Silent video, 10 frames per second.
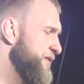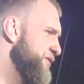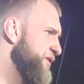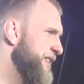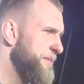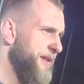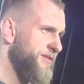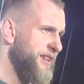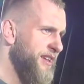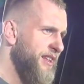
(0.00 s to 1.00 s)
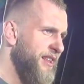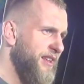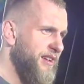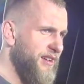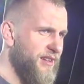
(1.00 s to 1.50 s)
No, tak naprawdę
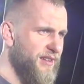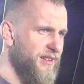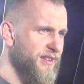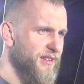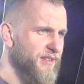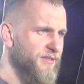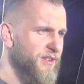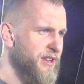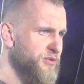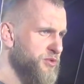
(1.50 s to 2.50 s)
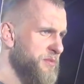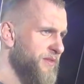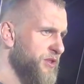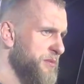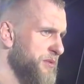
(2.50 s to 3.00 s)
e, chwilę dużo mnie
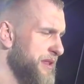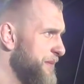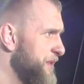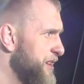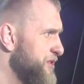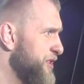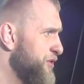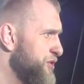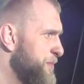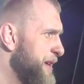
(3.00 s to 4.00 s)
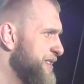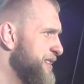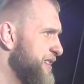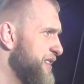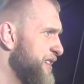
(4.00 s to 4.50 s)
dla mnie, jeżeli chodzi o
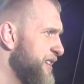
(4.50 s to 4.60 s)
parter.